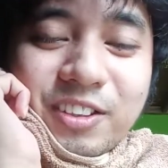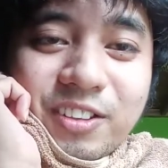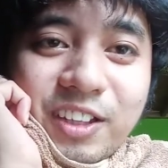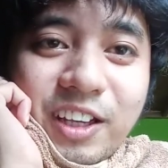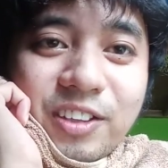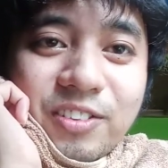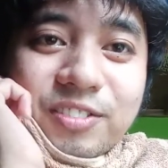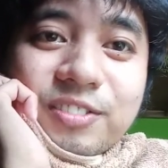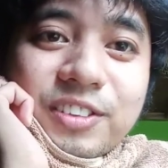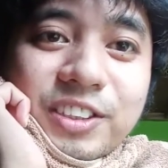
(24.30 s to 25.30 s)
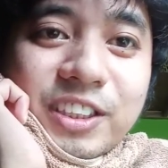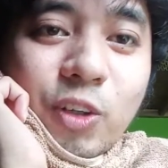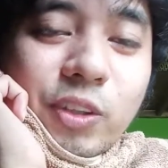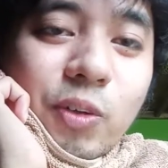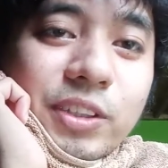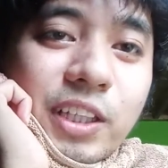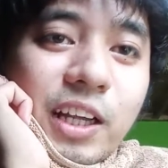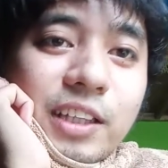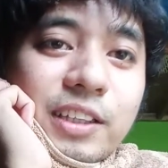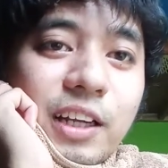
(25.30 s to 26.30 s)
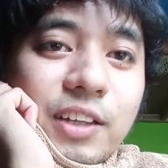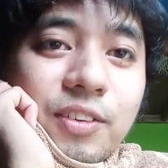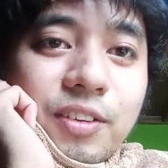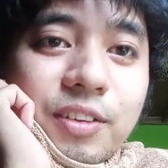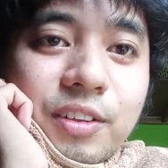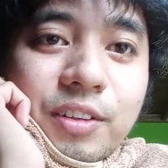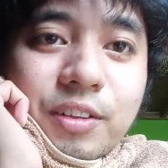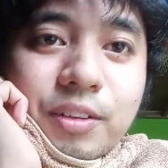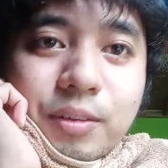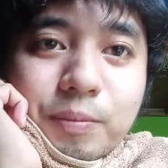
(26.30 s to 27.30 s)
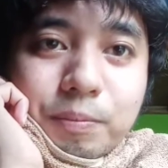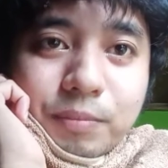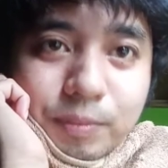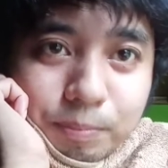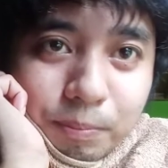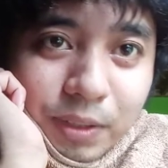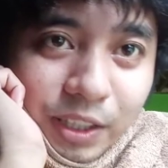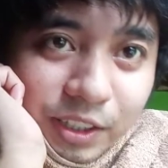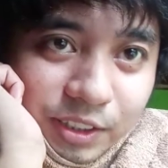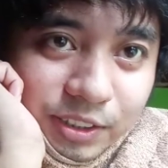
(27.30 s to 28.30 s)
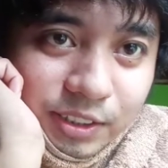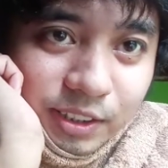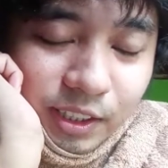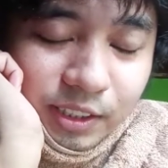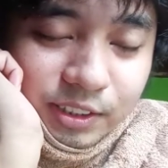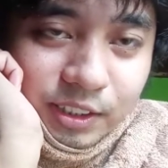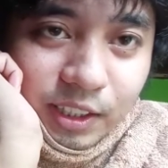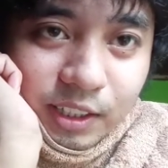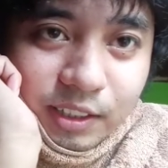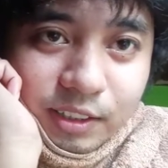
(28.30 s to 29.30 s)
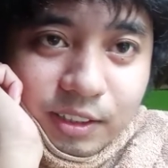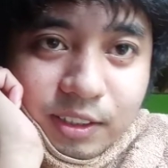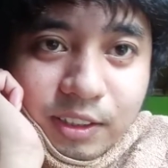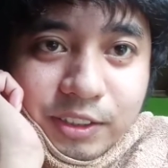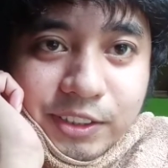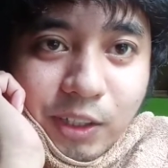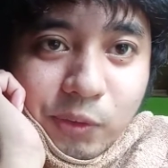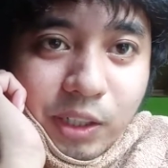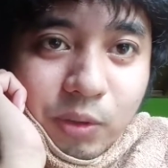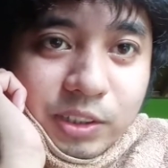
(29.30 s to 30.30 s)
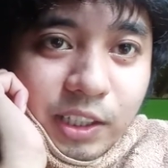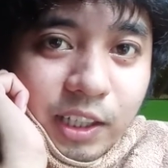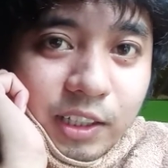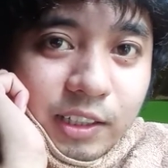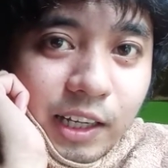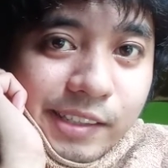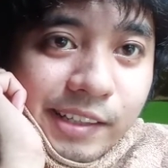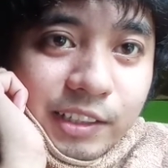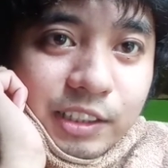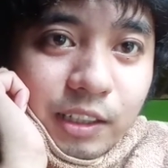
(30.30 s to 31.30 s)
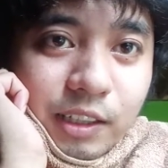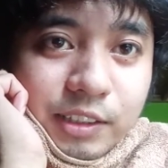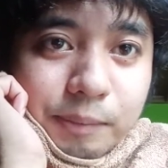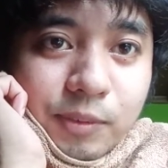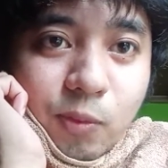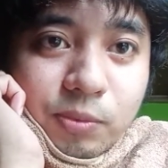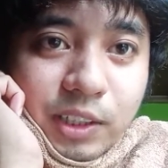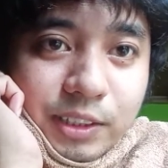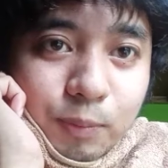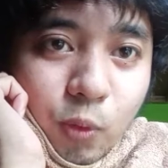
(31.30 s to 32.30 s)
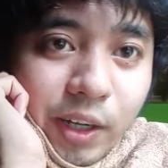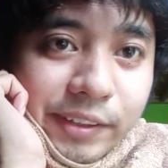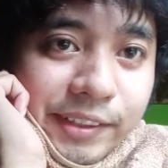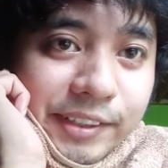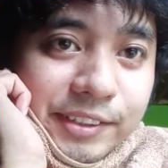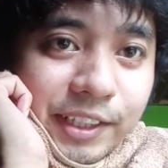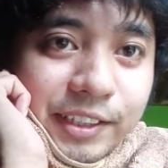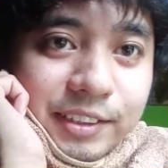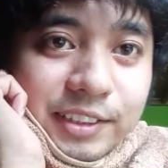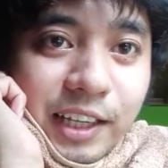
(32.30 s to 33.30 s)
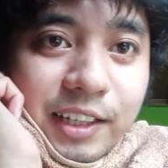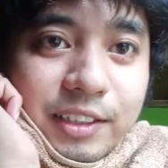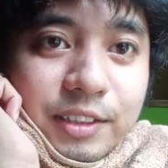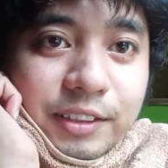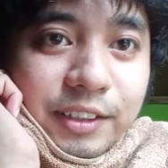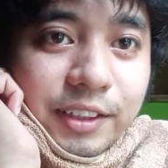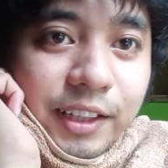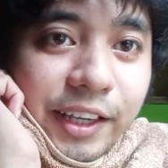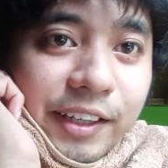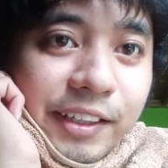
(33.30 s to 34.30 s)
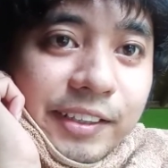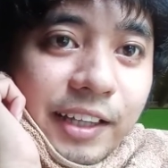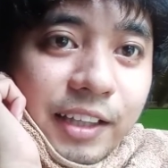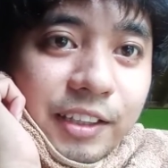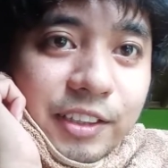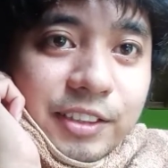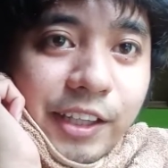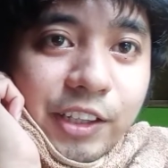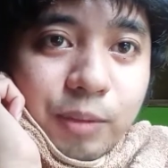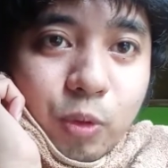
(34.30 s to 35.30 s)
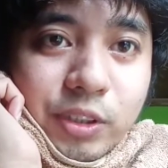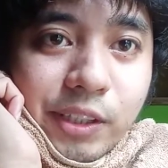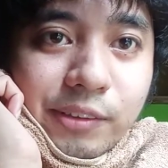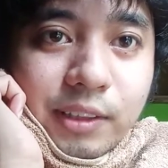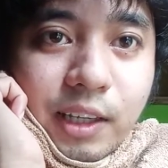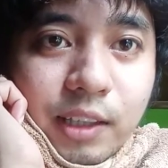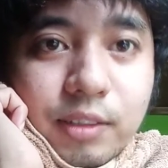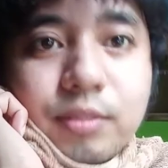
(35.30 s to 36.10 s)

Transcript: yon eh ano, shout out sa lahat ng ano, Blinks at sa shout out sa lahat ng sa kasab kasabwaters and sa Claire Natics. Thank you po sa inyong lahat.